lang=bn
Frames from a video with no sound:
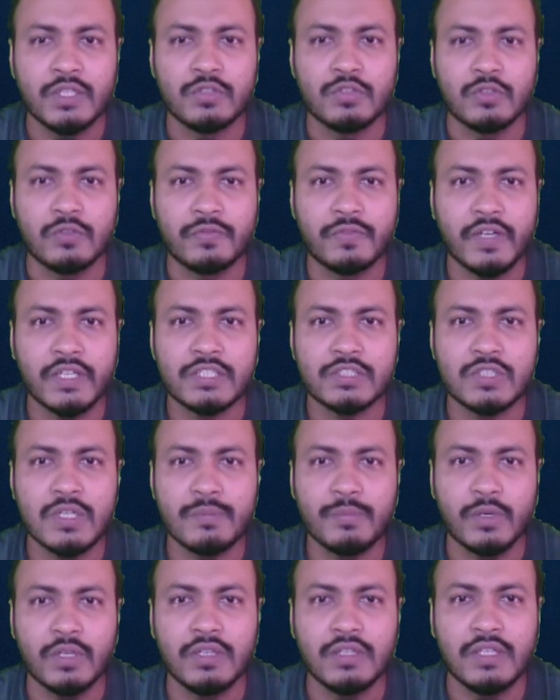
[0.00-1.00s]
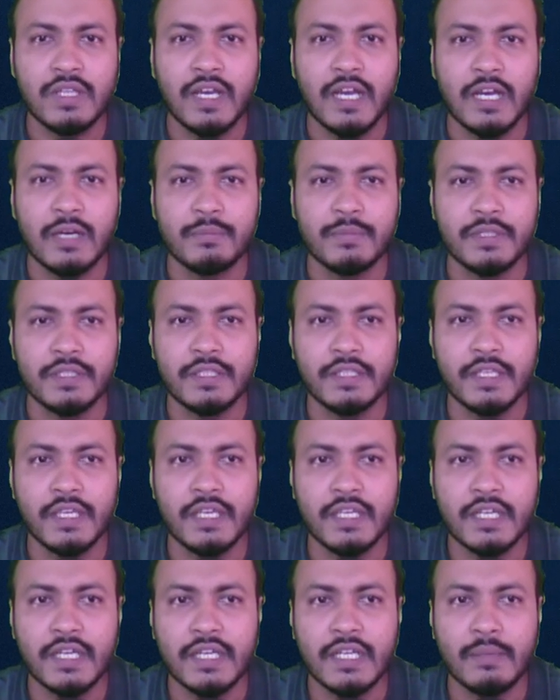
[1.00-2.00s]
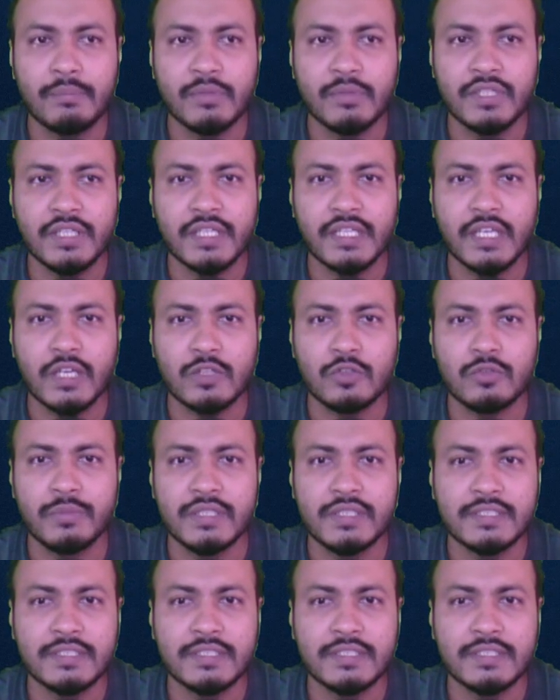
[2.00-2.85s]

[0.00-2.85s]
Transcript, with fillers: তো ফার্স্ট অফ অল আমি এইখানে আপনাদেরকে একদম